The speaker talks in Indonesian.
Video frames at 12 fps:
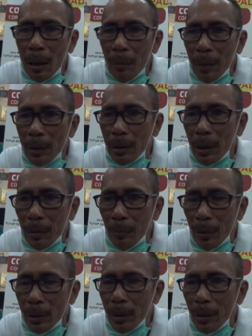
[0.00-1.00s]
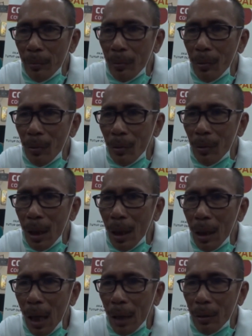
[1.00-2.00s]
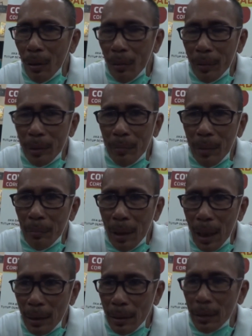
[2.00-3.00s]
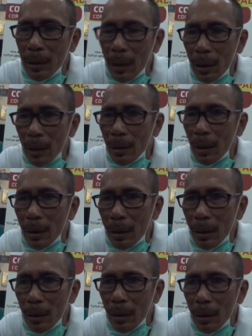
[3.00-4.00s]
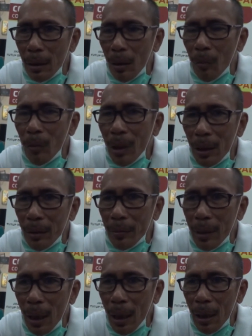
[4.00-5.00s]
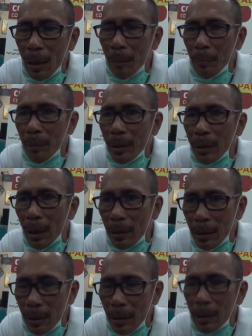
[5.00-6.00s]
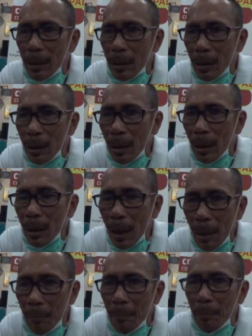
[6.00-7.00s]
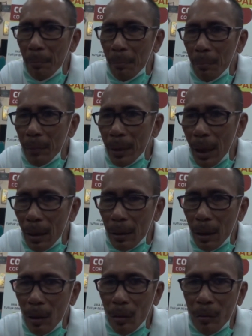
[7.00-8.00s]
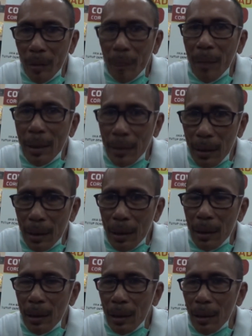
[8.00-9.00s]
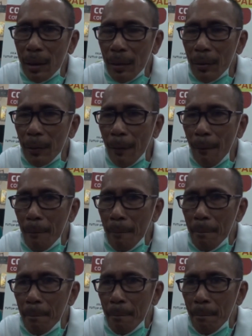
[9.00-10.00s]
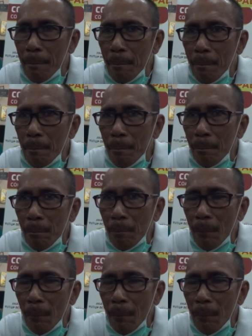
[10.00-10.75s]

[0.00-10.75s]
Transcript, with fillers: pasien positif corona atau COVID-19 jadi kumulatifnya menjadi 6 yang terkonfirmasi itu berada di kecamatan mana saja Pak?